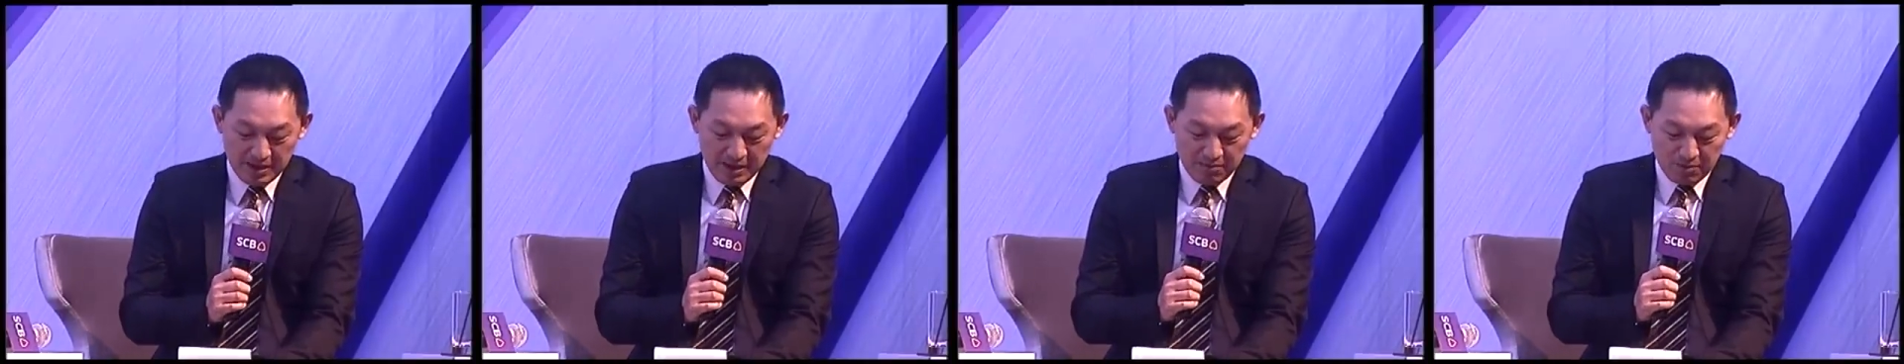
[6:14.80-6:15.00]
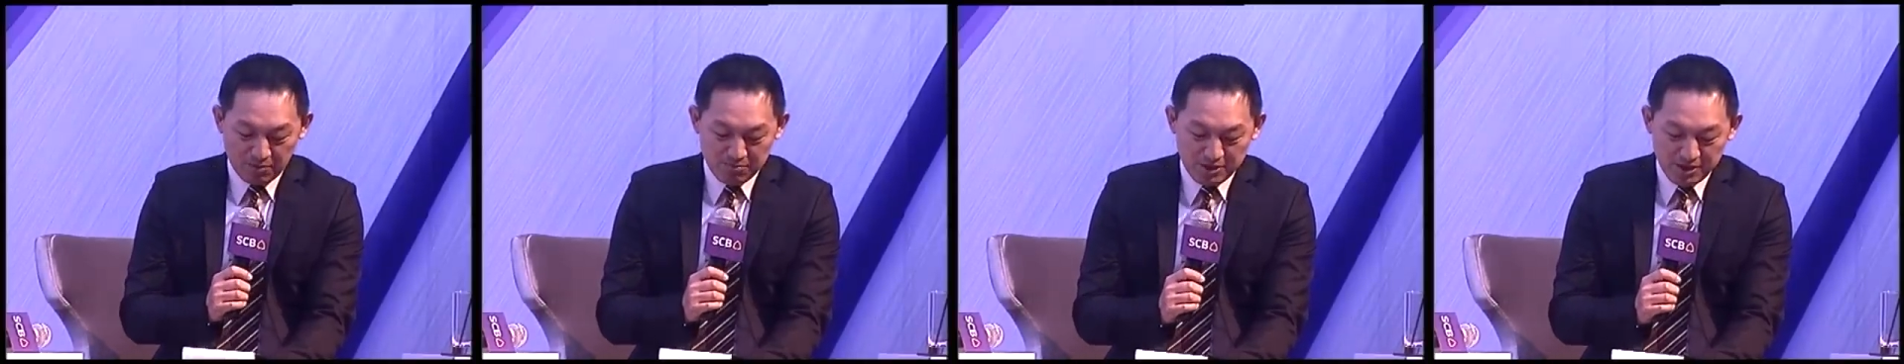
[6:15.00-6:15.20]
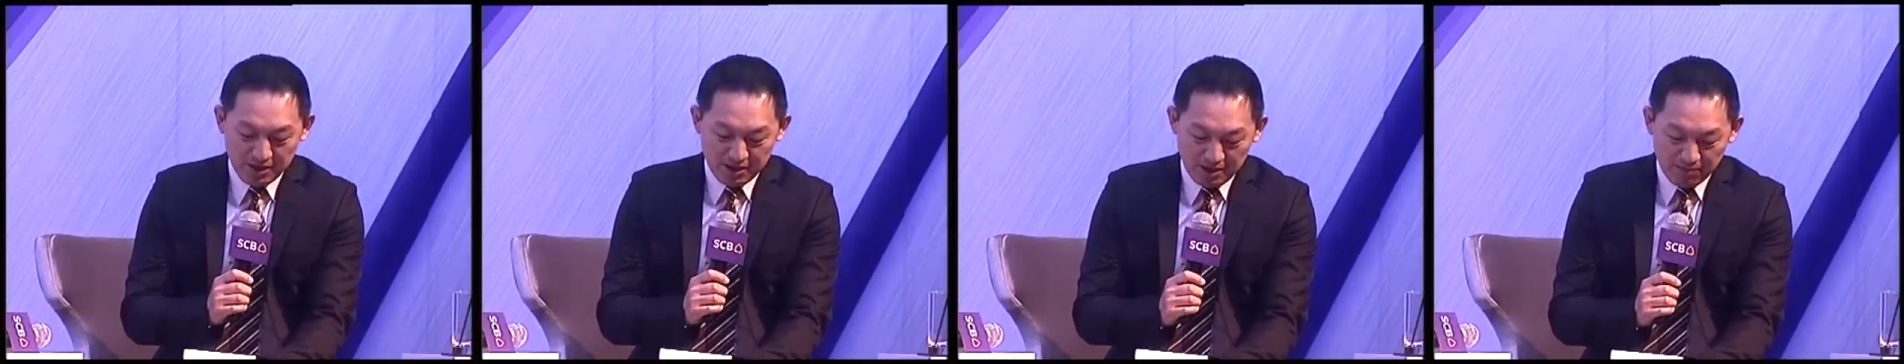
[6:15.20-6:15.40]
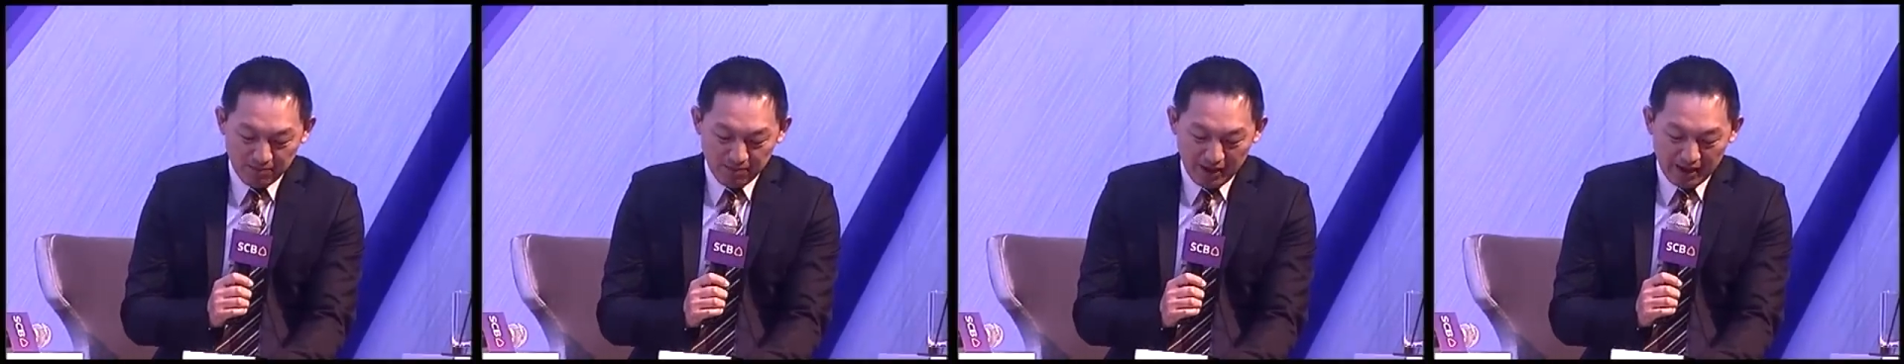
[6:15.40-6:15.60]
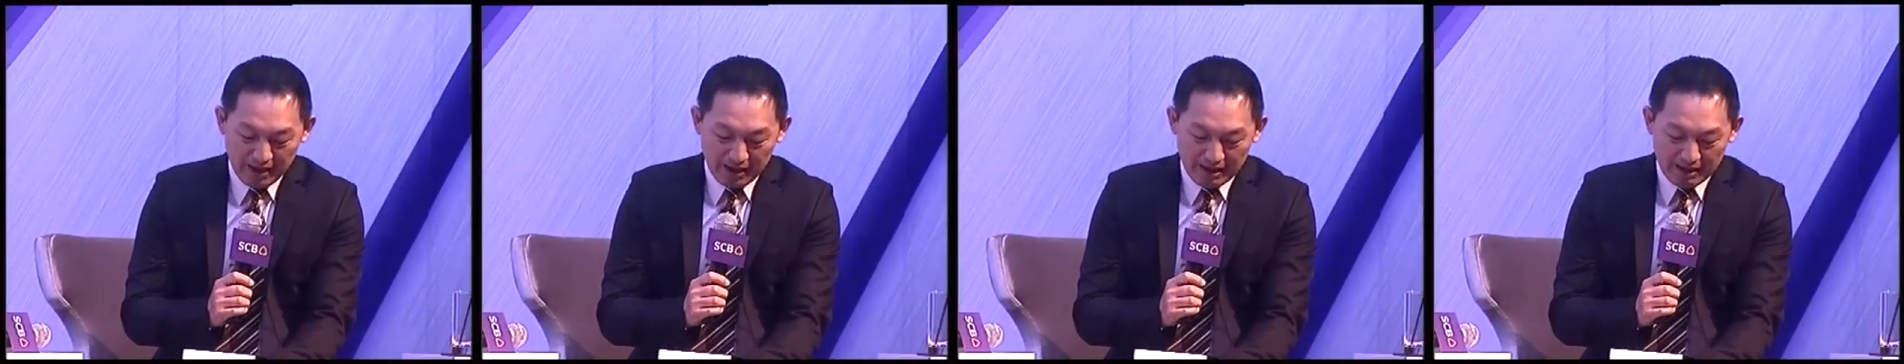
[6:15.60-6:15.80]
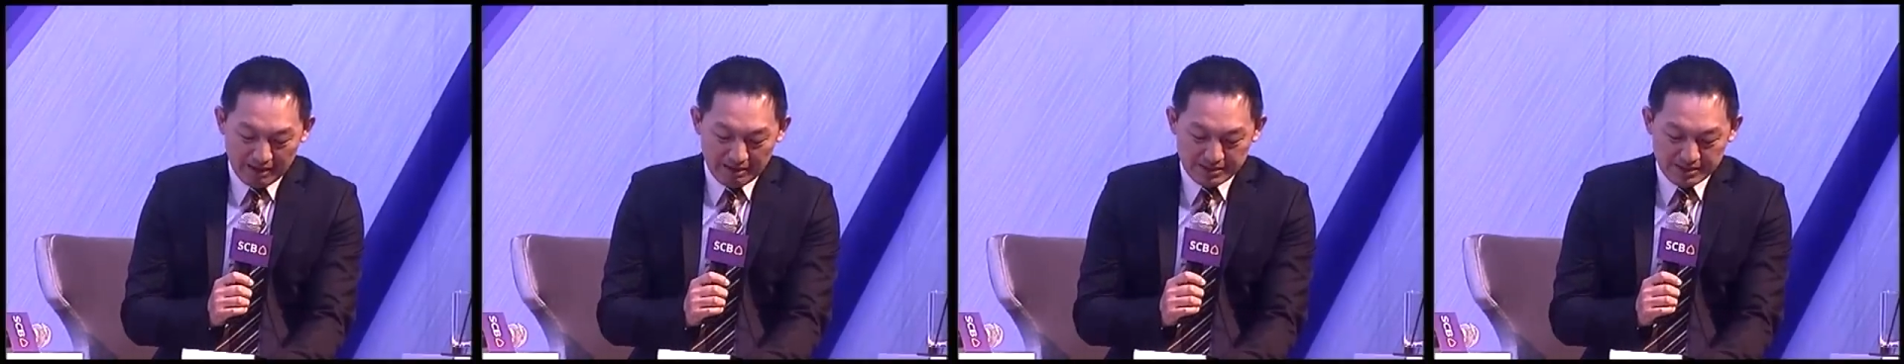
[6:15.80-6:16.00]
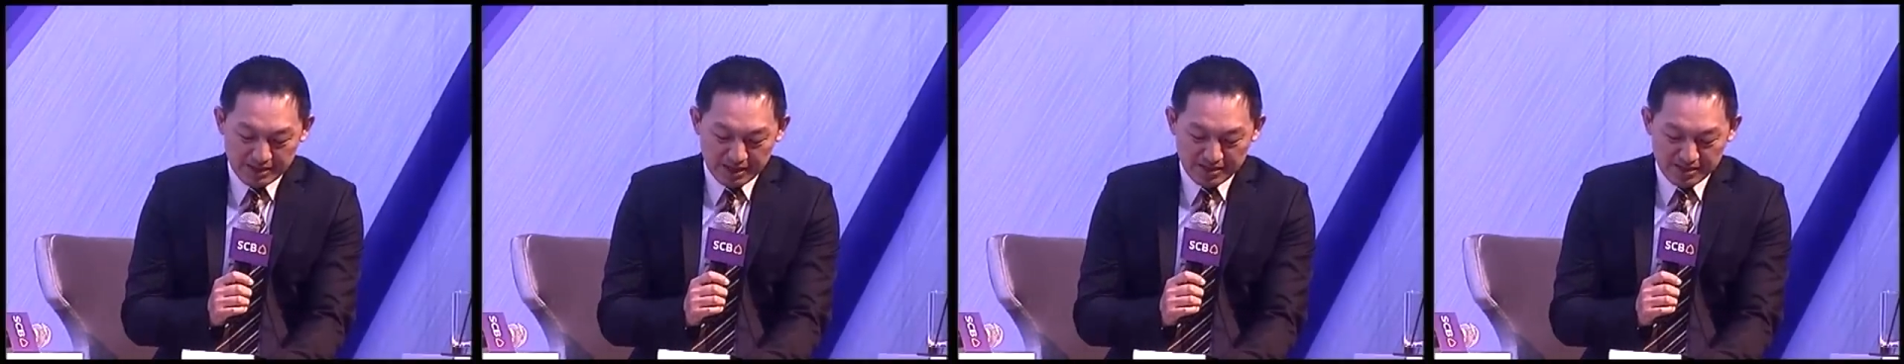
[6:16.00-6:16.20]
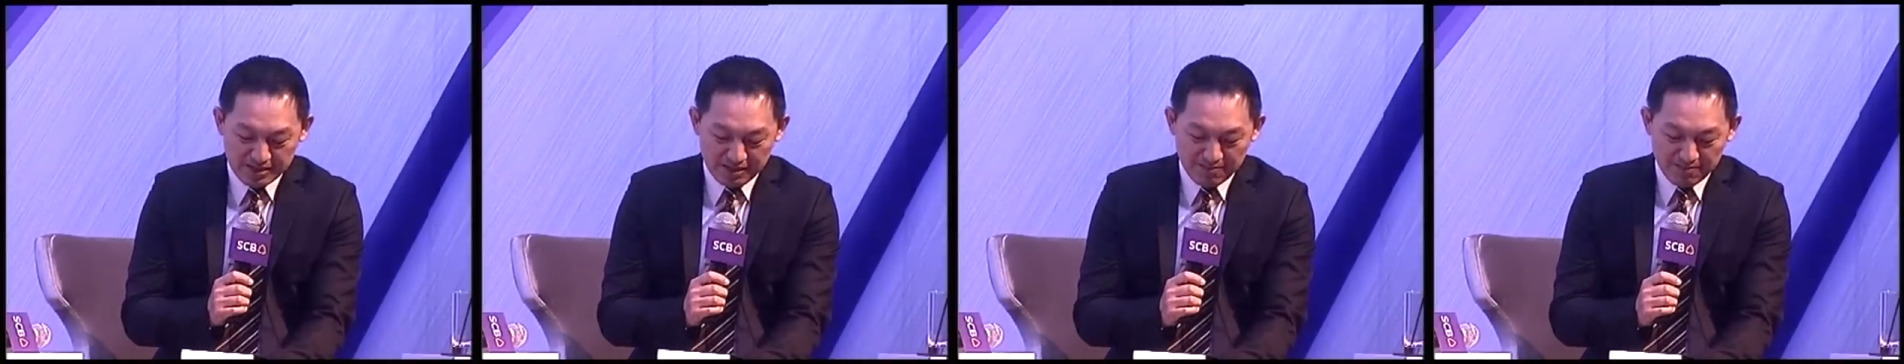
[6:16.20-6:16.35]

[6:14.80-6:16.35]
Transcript: ผมเชื่อครับว่าสิ่ง